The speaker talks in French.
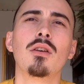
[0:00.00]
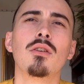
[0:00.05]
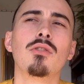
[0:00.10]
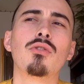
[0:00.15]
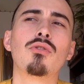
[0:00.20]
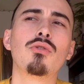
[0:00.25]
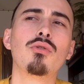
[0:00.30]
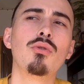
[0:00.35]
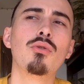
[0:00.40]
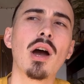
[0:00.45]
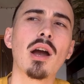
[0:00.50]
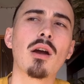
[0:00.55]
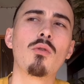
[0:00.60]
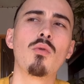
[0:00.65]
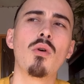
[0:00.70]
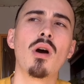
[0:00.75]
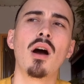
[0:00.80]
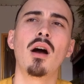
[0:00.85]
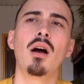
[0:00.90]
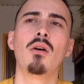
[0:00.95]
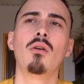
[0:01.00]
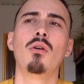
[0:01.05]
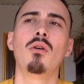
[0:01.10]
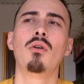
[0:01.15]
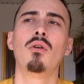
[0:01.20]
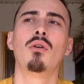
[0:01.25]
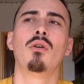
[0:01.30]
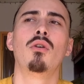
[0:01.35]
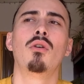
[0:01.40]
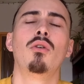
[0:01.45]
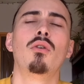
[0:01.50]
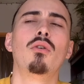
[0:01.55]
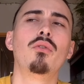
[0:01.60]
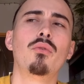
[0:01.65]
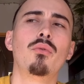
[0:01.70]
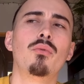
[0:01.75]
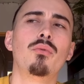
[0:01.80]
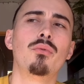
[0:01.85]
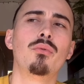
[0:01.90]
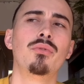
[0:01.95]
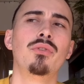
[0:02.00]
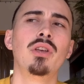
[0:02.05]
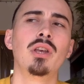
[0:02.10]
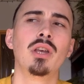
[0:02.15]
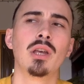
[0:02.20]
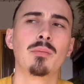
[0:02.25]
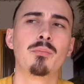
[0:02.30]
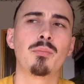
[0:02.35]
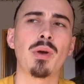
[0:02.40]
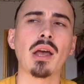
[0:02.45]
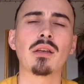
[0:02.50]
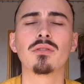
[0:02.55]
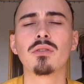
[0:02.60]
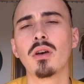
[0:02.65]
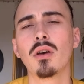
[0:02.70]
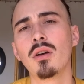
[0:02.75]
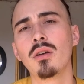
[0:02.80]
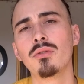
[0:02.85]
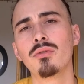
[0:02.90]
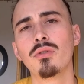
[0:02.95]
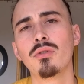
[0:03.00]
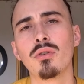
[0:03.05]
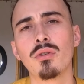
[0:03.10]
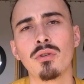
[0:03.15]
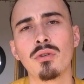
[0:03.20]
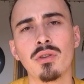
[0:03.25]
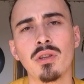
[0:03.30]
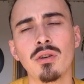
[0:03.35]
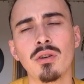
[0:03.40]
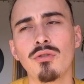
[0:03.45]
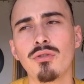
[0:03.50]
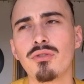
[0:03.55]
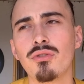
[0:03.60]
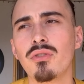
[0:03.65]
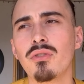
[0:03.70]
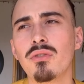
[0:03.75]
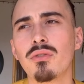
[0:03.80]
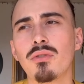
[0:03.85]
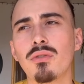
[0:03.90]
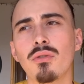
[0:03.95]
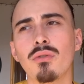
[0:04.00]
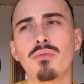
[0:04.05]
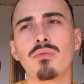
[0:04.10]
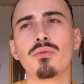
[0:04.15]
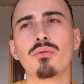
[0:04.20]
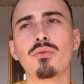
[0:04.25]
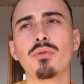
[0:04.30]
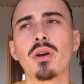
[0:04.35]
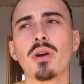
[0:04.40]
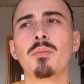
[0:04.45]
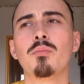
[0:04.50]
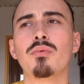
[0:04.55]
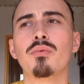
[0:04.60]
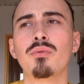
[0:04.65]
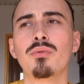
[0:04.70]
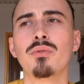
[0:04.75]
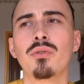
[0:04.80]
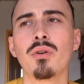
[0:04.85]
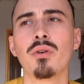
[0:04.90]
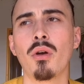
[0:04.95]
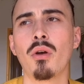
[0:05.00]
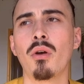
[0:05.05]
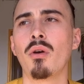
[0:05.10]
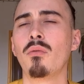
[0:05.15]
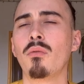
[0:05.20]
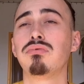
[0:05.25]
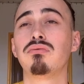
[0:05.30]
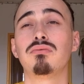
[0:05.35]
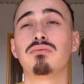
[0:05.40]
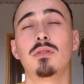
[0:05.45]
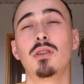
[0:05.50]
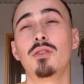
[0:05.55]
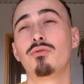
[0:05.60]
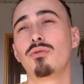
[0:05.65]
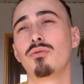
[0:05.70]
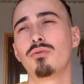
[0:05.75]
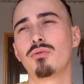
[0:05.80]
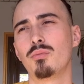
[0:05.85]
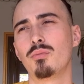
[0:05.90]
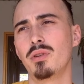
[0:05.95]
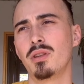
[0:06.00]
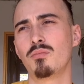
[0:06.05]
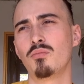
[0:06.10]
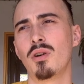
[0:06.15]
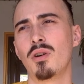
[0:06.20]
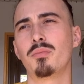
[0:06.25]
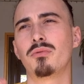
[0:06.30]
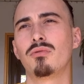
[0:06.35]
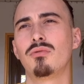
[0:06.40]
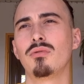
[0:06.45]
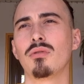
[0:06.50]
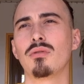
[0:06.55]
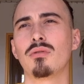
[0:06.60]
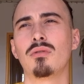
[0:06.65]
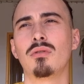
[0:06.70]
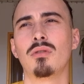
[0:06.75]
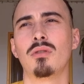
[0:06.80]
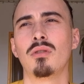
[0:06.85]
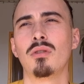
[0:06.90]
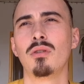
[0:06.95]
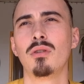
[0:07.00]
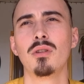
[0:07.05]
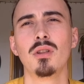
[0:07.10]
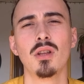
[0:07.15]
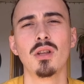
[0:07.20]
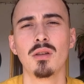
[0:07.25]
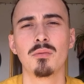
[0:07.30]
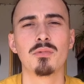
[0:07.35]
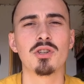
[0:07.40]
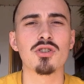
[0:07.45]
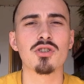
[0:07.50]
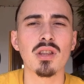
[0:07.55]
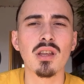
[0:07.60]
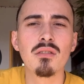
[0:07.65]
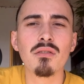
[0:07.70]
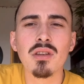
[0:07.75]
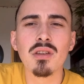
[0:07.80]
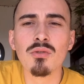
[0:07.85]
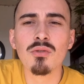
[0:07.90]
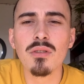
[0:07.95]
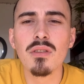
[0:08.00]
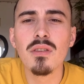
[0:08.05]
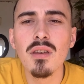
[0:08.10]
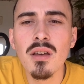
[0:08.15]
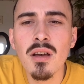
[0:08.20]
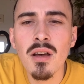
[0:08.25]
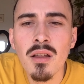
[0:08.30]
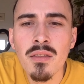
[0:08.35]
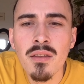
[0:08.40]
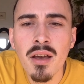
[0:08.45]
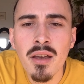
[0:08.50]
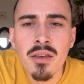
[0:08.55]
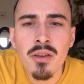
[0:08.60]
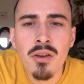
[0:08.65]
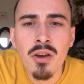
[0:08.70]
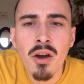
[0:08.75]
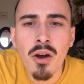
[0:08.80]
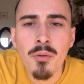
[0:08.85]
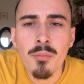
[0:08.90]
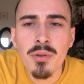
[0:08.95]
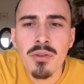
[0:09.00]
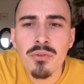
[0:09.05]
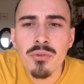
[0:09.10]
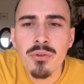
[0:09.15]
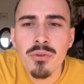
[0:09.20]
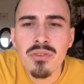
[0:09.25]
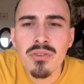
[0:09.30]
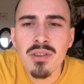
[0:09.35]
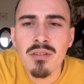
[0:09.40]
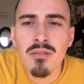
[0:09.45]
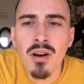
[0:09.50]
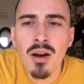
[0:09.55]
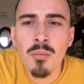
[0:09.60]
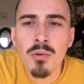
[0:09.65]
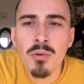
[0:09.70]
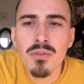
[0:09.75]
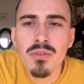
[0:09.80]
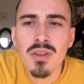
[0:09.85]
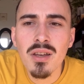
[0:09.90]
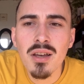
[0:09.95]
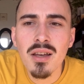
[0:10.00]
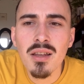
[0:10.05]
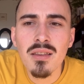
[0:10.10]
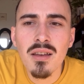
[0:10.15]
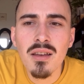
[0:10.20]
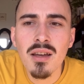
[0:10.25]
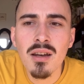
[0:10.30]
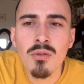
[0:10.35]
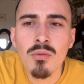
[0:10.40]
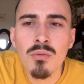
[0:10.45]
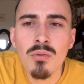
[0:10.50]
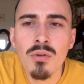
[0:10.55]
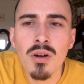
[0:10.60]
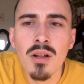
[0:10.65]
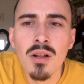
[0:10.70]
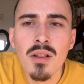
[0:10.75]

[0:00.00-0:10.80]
Ce à quoi euh, des personnes, des gauchistes vont lui répondre des choses complètement absurdes. J'en avais noté un d'ailleurs parce que c'était vraiment très très long.